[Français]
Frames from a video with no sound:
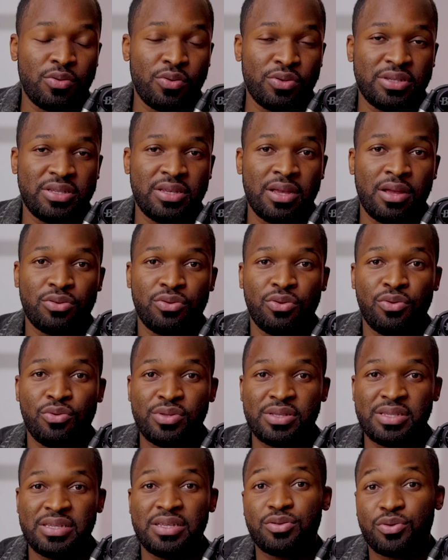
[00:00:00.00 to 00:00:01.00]
concerne
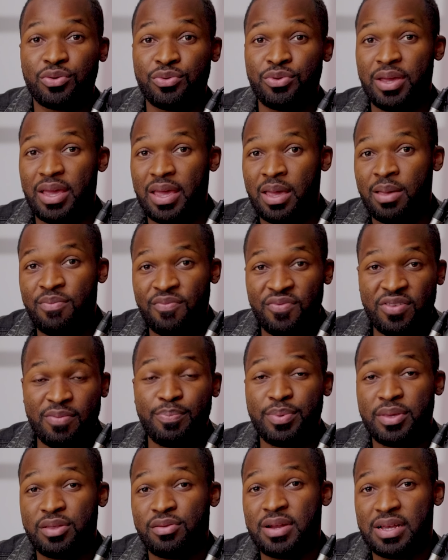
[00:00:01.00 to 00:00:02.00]
le titre de
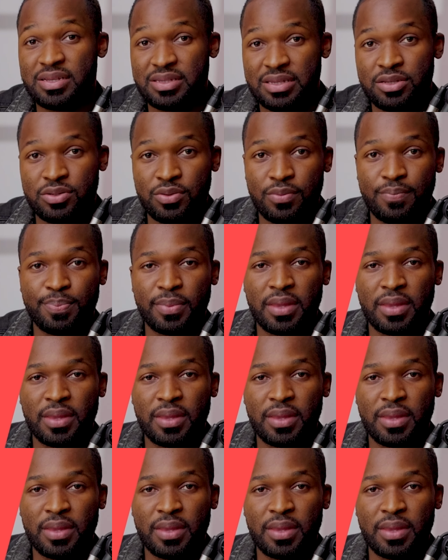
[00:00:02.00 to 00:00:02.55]
MVP de la saison.